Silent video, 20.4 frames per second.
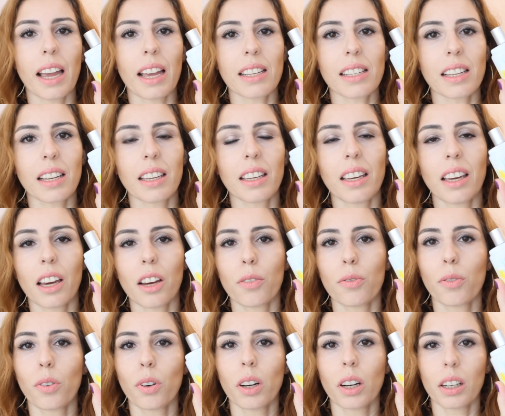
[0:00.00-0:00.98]
Essa aqui é a
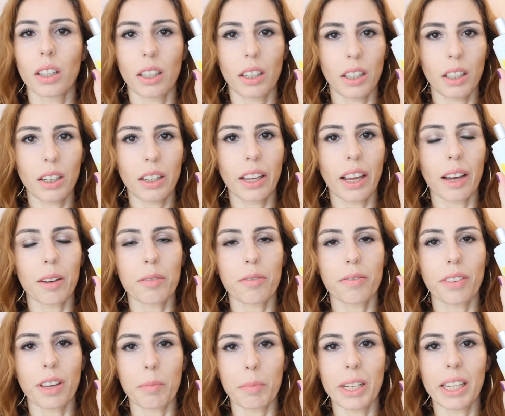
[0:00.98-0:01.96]
For Her, que é a
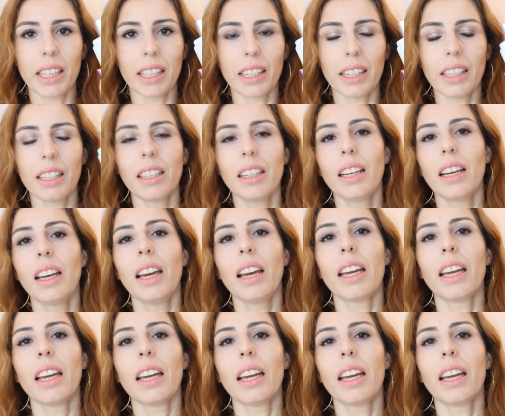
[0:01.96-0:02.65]
feminina,